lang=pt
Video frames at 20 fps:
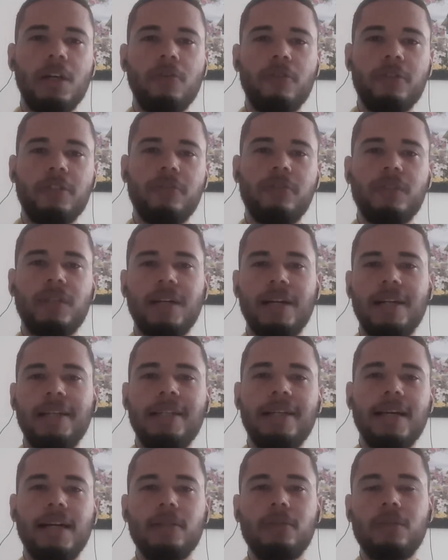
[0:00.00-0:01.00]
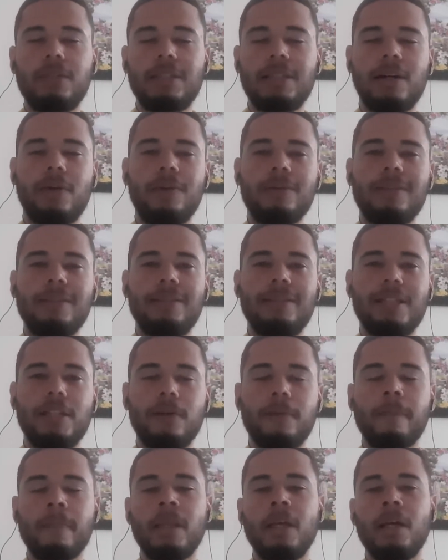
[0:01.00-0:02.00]
você ficar ligado o que está
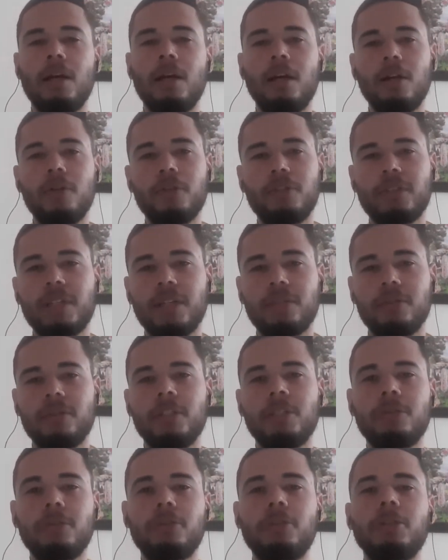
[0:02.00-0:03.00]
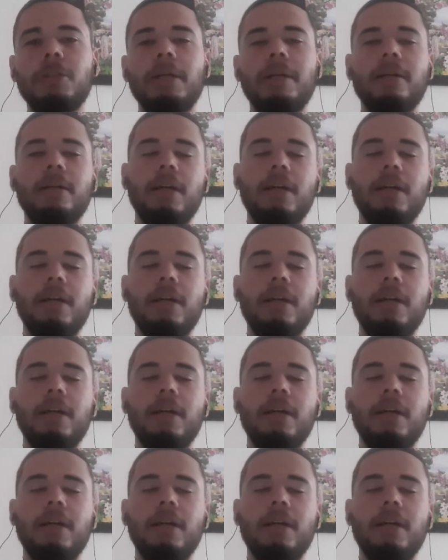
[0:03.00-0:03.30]
acontecendo nos Estados Unidos,